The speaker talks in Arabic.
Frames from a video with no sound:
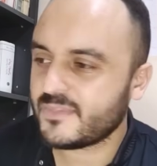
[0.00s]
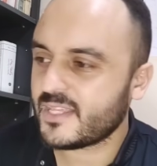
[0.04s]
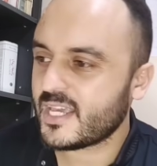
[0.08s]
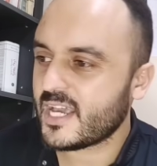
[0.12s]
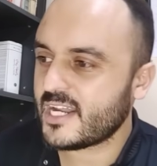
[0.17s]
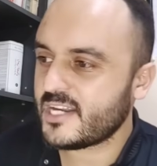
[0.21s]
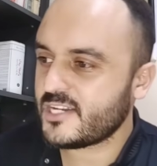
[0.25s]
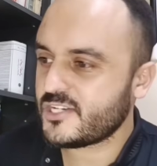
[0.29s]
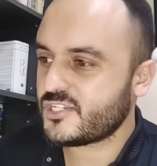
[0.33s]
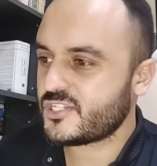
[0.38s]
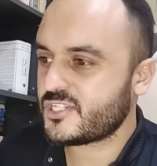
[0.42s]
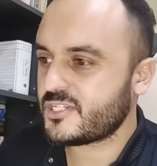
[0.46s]

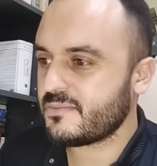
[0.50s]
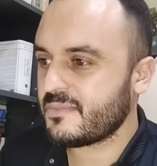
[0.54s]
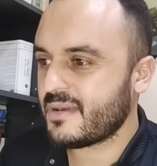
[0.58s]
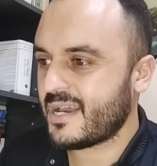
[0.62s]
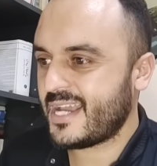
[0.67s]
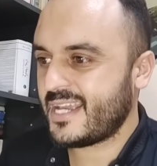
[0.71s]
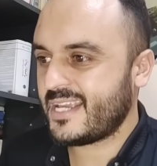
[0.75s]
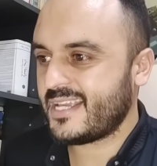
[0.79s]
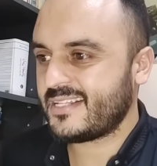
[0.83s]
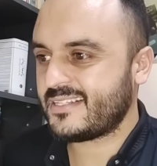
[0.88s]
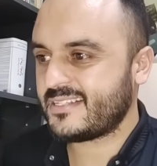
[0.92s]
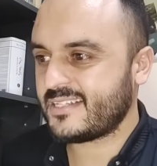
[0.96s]

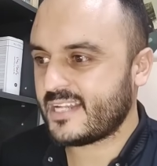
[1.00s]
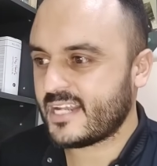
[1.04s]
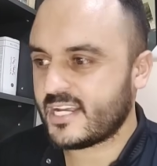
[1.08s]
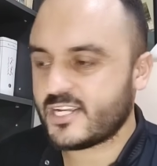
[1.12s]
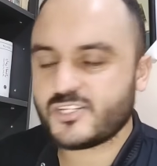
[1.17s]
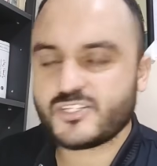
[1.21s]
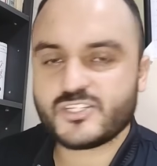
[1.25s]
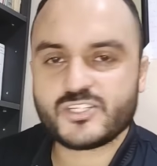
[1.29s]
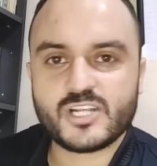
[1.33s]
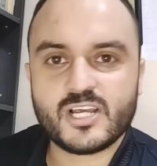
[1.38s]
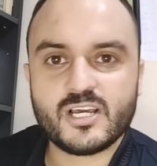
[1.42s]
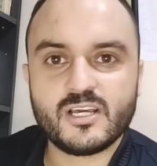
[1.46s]
الاجتماعية
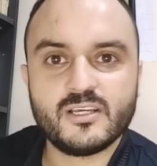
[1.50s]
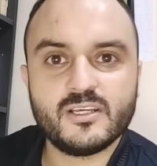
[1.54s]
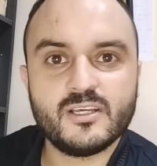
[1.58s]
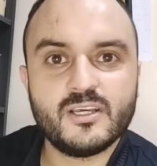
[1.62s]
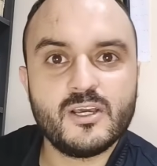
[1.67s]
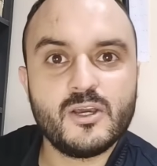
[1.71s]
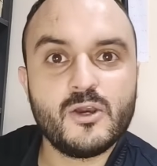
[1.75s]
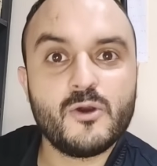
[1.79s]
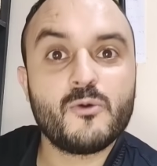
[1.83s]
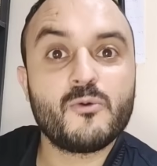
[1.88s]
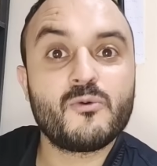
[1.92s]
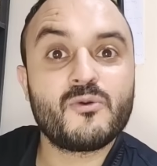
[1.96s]
الهشة
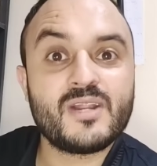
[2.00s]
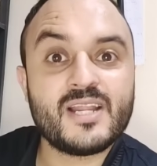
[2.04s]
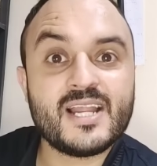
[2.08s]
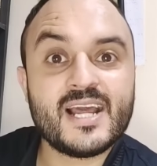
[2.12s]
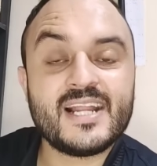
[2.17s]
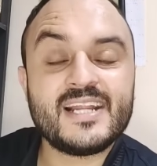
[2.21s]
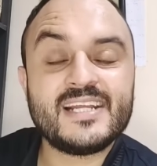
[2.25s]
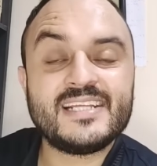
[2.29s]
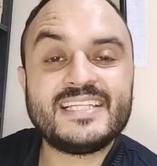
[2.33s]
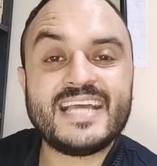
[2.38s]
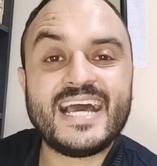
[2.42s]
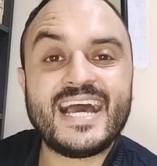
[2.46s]
ولا
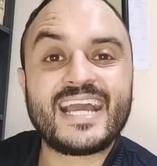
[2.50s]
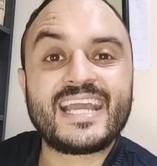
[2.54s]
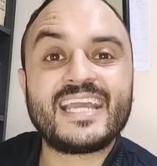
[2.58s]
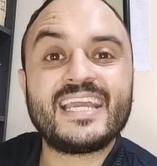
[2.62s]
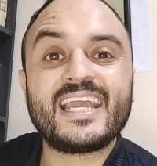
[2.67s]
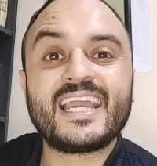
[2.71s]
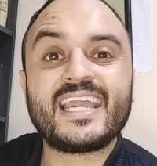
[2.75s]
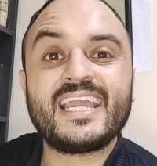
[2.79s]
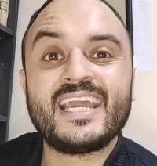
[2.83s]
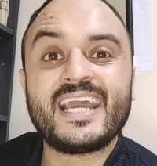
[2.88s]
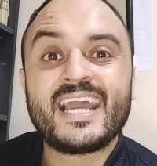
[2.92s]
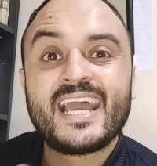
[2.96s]

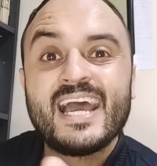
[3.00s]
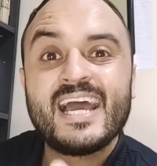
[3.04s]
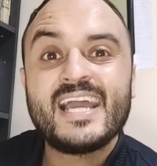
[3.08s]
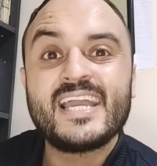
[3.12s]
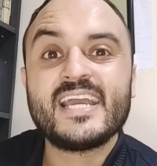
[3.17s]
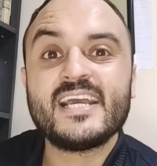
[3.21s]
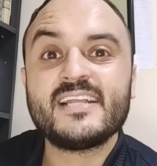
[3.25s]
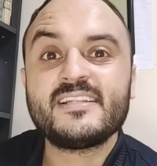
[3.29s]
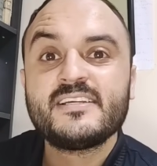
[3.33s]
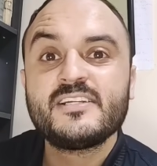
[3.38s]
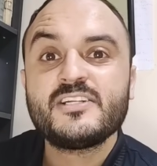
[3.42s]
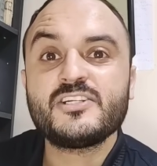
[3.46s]
لتحقيق
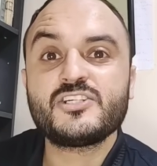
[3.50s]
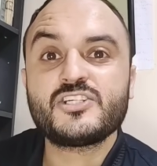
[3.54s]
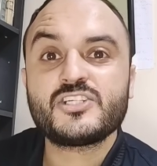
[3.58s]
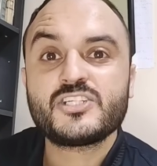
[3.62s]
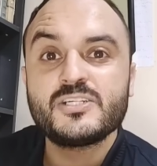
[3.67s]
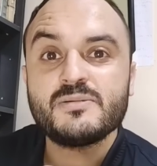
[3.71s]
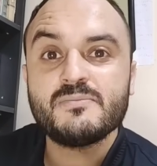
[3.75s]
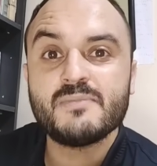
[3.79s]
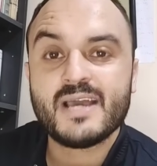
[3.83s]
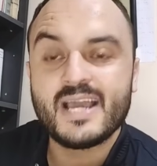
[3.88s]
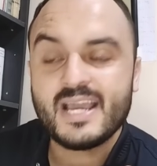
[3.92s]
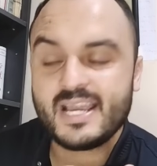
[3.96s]
غايات
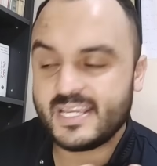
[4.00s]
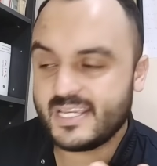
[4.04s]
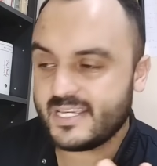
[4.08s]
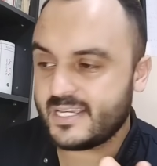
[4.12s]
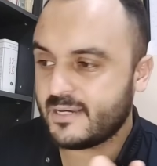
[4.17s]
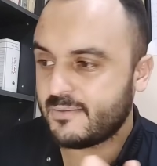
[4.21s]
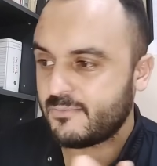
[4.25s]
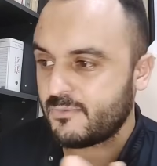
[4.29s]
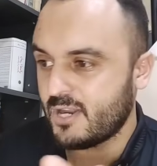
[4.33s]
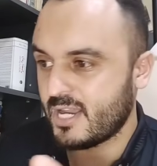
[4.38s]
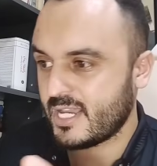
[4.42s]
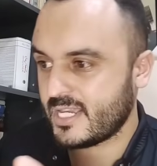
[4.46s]
اجتماعية
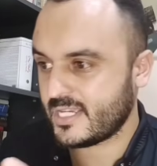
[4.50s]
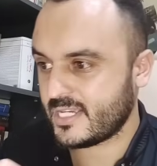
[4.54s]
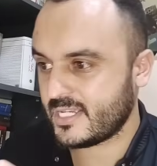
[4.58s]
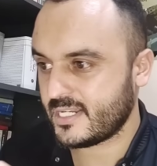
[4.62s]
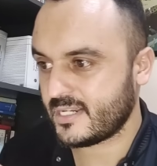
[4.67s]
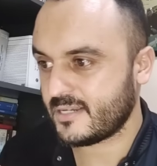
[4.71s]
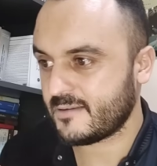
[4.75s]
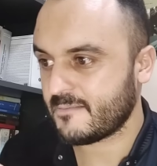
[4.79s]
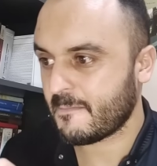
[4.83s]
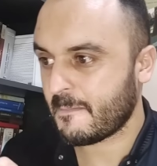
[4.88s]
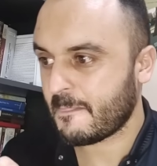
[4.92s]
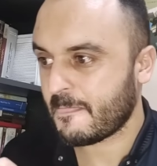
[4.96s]
معينة